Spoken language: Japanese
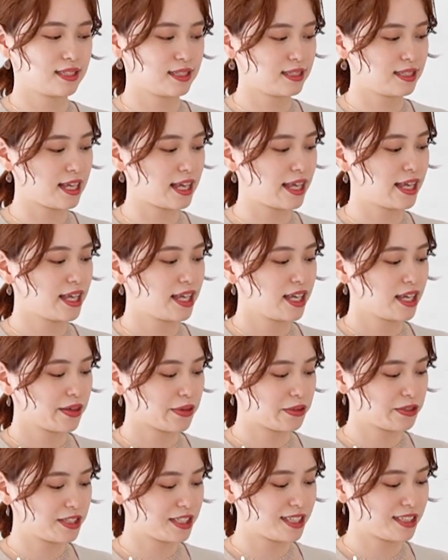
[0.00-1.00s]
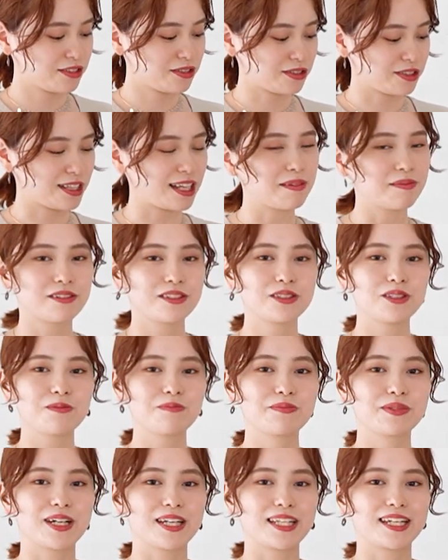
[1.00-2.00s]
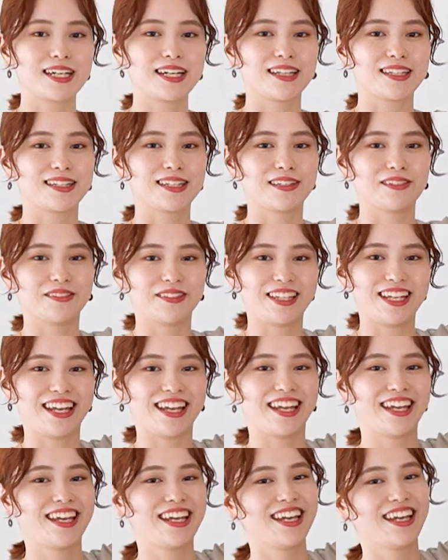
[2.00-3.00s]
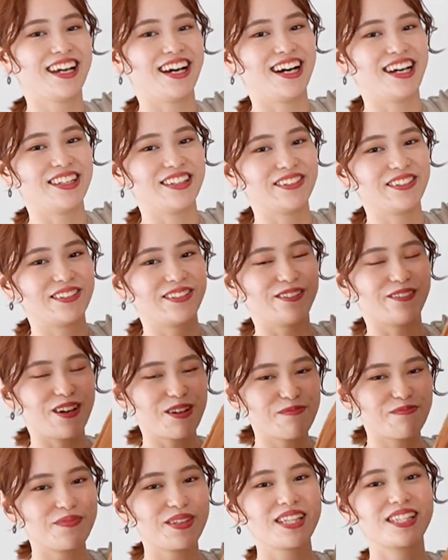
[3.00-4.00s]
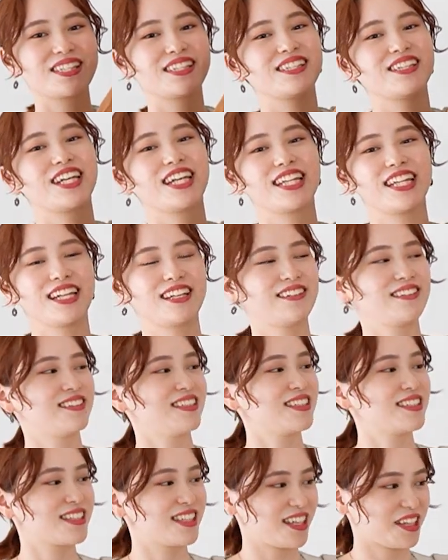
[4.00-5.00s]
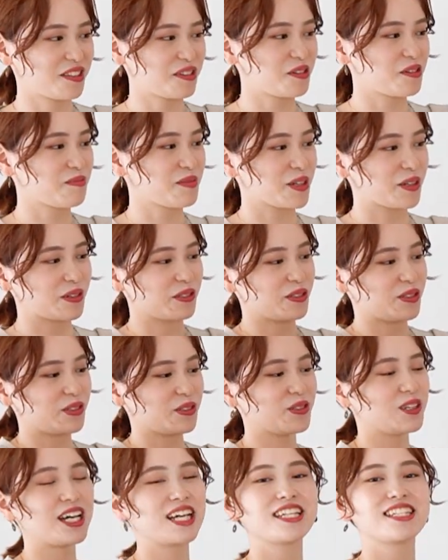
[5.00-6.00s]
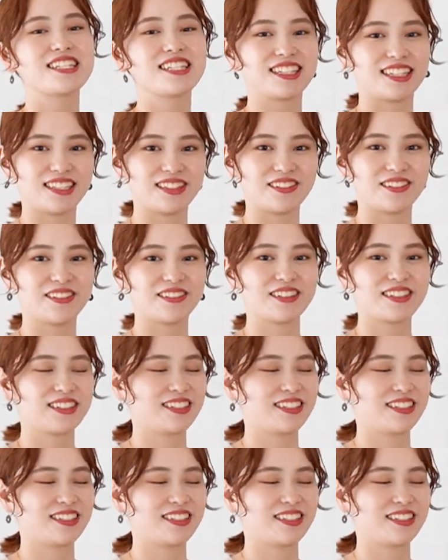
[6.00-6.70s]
でこちらちょっとタンクトップがなかったのであのワンピースにはなるんですけど、まあ、この上半身の